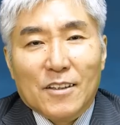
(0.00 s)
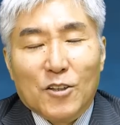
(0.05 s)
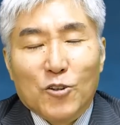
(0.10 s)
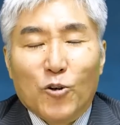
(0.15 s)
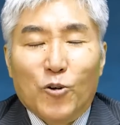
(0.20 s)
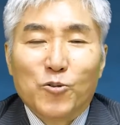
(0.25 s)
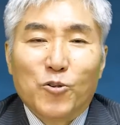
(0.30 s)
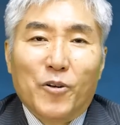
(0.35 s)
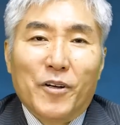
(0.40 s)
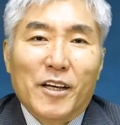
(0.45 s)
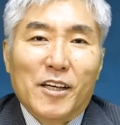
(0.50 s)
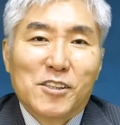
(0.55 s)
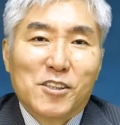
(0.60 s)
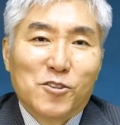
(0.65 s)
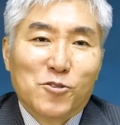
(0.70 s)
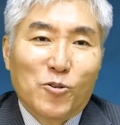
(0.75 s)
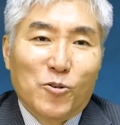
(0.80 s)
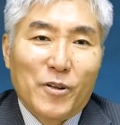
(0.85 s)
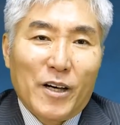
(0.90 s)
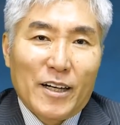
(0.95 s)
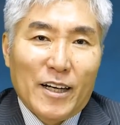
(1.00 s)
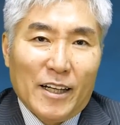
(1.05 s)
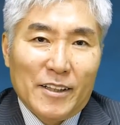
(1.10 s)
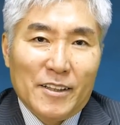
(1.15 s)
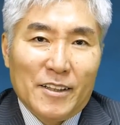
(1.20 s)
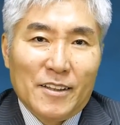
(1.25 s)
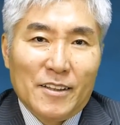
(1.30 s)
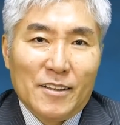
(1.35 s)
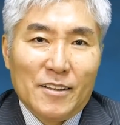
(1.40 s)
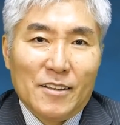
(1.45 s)
日本の歴史の中
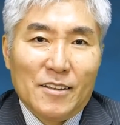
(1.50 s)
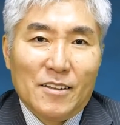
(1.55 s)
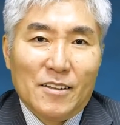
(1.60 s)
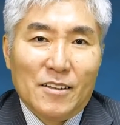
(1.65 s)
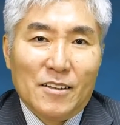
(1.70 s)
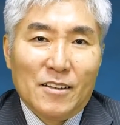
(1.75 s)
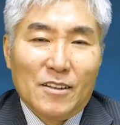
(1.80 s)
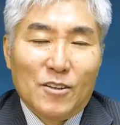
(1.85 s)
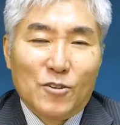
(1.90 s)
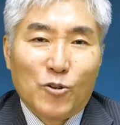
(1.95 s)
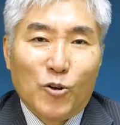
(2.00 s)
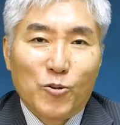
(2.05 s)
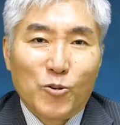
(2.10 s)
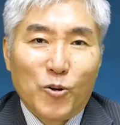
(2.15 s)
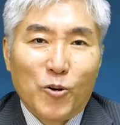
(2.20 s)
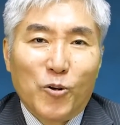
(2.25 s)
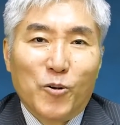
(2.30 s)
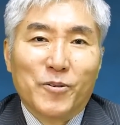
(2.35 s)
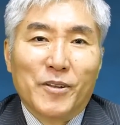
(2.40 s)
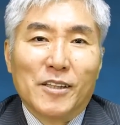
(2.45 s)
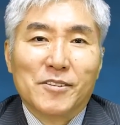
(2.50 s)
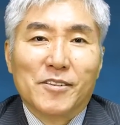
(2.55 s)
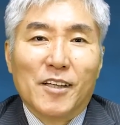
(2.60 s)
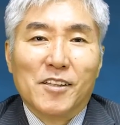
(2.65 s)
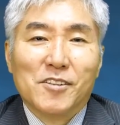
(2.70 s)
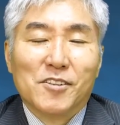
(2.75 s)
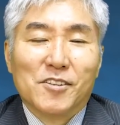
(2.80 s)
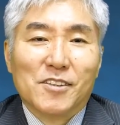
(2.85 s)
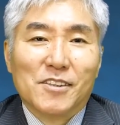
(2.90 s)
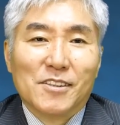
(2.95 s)
にどのような
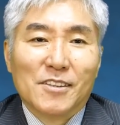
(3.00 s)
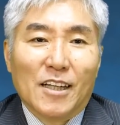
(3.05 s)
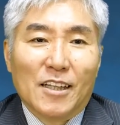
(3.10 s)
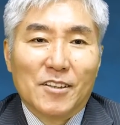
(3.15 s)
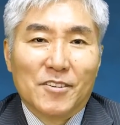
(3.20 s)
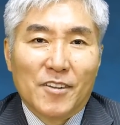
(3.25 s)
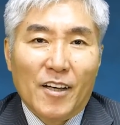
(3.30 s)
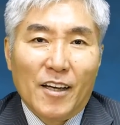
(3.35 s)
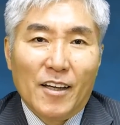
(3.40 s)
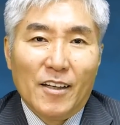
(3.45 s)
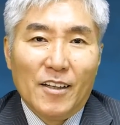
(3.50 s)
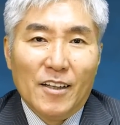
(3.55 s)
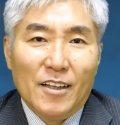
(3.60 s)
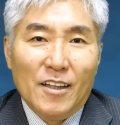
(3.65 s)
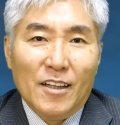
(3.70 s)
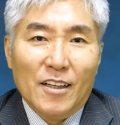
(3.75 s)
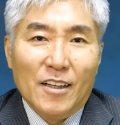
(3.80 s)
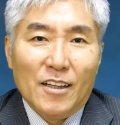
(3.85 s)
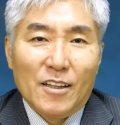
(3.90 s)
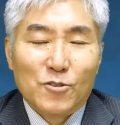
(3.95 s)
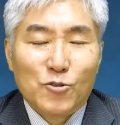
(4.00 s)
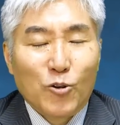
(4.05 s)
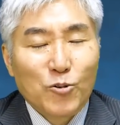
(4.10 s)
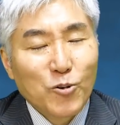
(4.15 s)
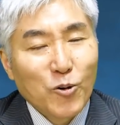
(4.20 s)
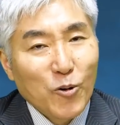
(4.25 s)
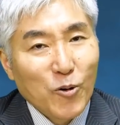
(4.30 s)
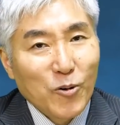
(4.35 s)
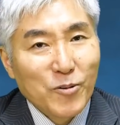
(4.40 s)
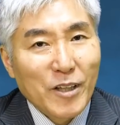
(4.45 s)
先人がいてど
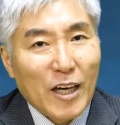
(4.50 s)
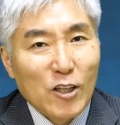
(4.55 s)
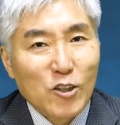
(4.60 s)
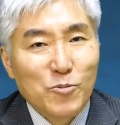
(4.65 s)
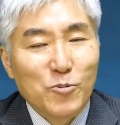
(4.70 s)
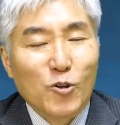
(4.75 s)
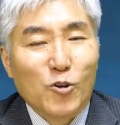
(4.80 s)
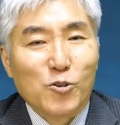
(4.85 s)
のような歩